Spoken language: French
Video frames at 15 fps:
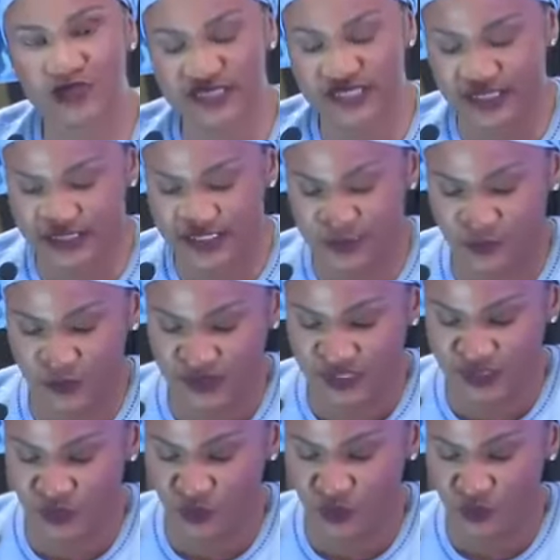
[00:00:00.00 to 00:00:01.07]
cette
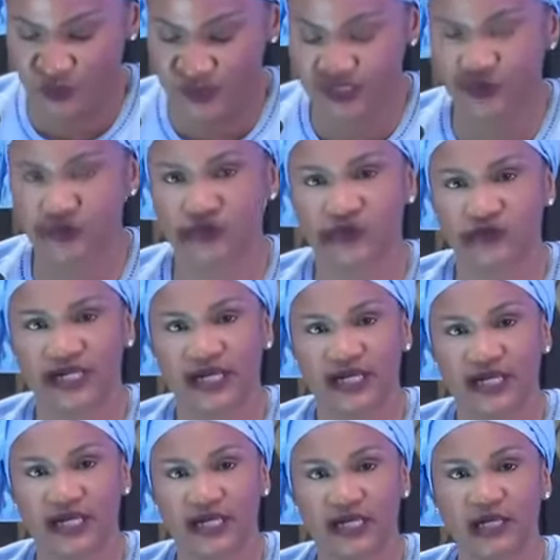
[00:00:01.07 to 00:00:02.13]
disposition
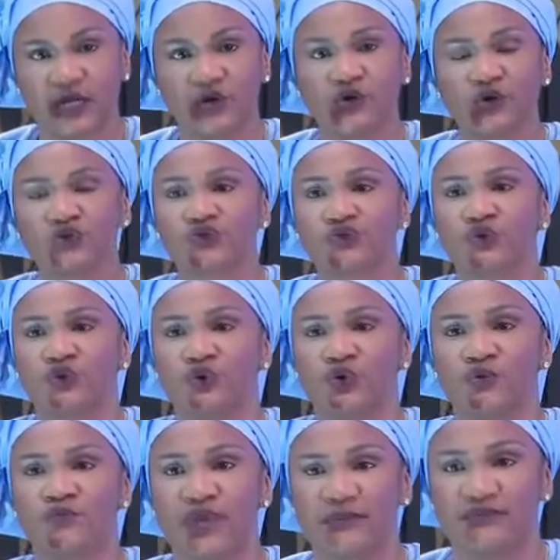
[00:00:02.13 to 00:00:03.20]
constitutionnelle lorsque
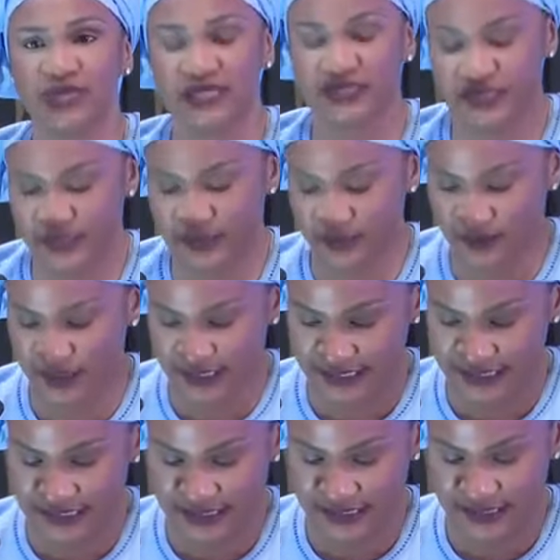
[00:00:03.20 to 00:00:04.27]
eux-mêmes étaient en
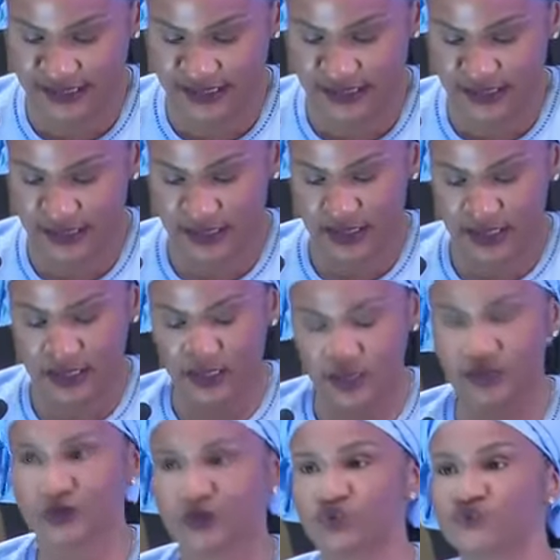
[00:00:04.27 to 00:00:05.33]
crise.
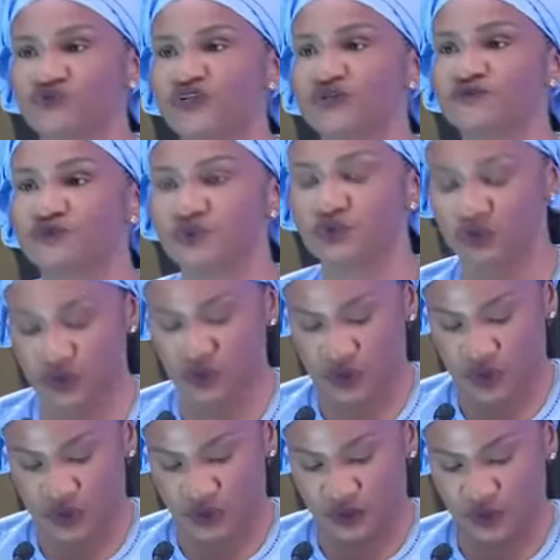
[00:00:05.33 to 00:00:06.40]
Souvenez-vous
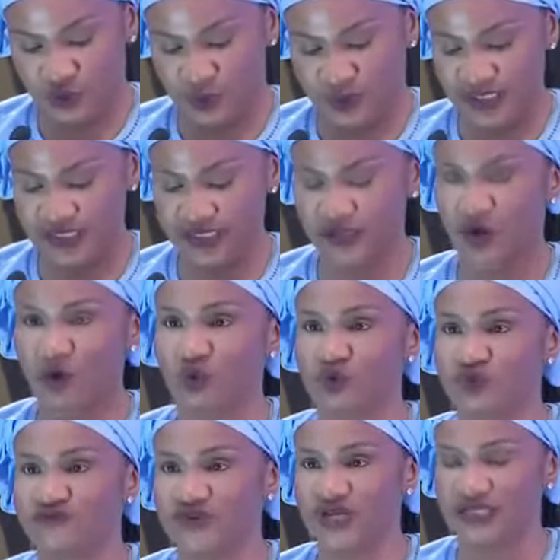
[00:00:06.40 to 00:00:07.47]
du président
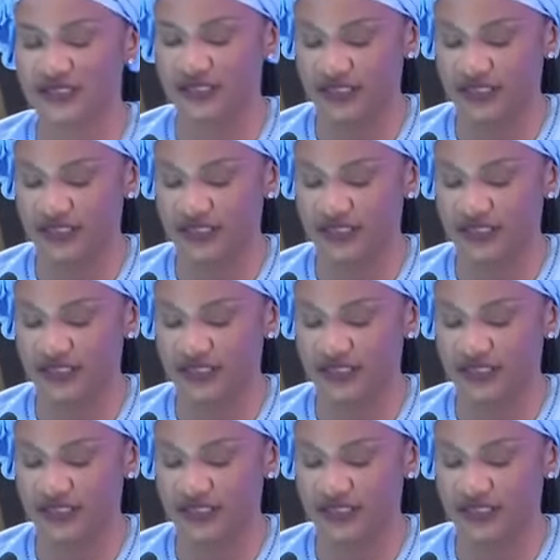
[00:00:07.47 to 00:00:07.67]
Roosevelt